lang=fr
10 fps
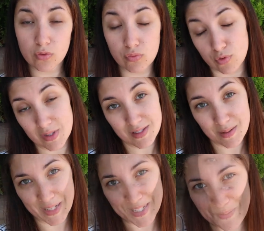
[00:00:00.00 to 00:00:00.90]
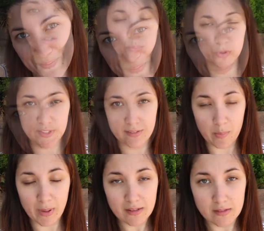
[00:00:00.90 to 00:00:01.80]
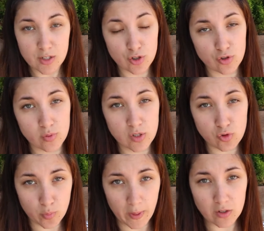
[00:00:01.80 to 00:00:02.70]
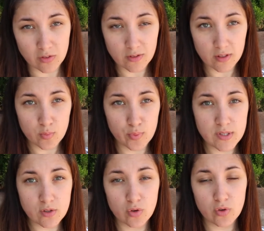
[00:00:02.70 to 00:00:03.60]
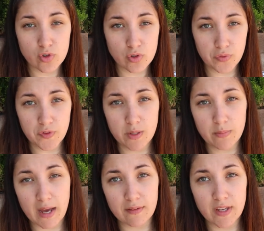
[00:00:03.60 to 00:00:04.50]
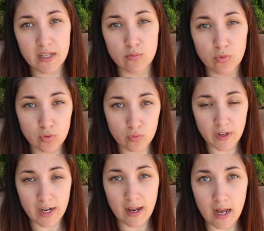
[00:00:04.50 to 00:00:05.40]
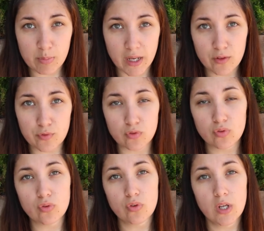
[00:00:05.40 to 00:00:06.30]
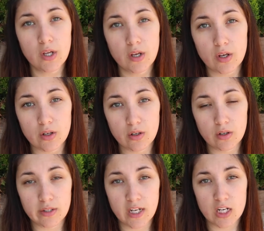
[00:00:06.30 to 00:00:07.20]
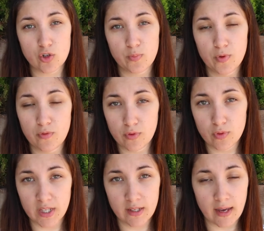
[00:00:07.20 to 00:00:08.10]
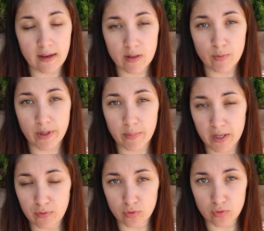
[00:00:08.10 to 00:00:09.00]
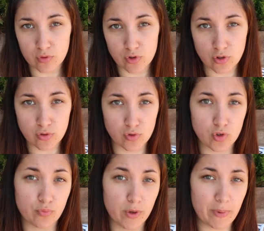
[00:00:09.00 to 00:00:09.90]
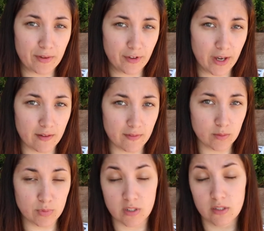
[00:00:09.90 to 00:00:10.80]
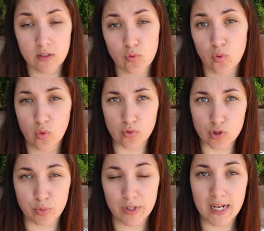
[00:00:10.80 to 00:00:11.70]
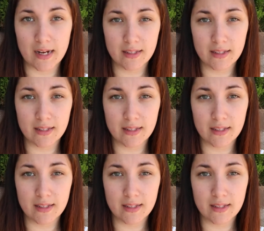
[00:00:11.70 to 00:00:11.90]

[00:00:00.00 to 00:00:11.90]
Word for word: tout de suite. C'est parti Petit aparté, je suis super contente puisque je filme avec mon nouvel appareil photo euh, et là je peux vlogger avec mon appareil photo, chose que je ne pouvais pas faire avant puisqu'il était trop gros donc je prenais la